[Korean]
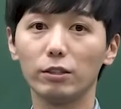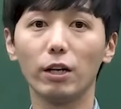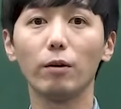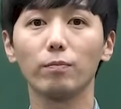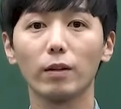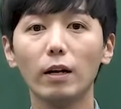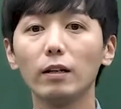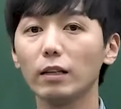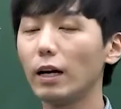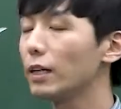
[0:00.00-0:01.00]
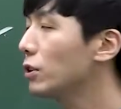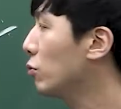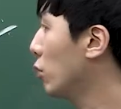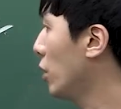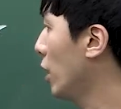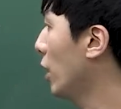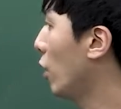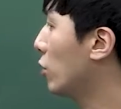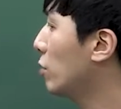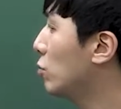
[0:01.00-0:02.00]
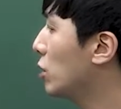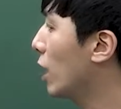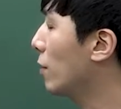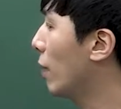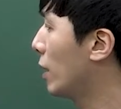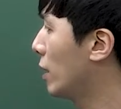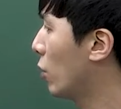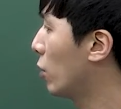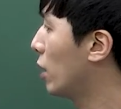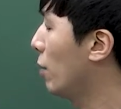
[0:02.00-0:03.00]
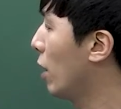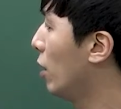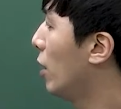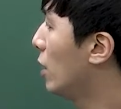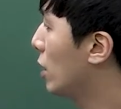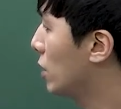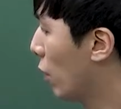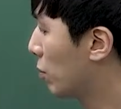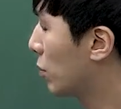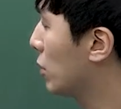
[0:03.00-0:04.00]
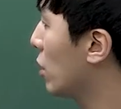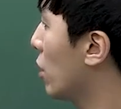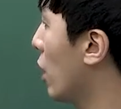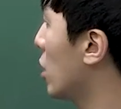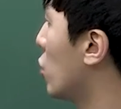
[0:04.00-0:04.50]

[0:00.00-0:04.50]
거죠. 따라서 우리는 어떤 문제가 많이 나올 거냐면 이 점근선의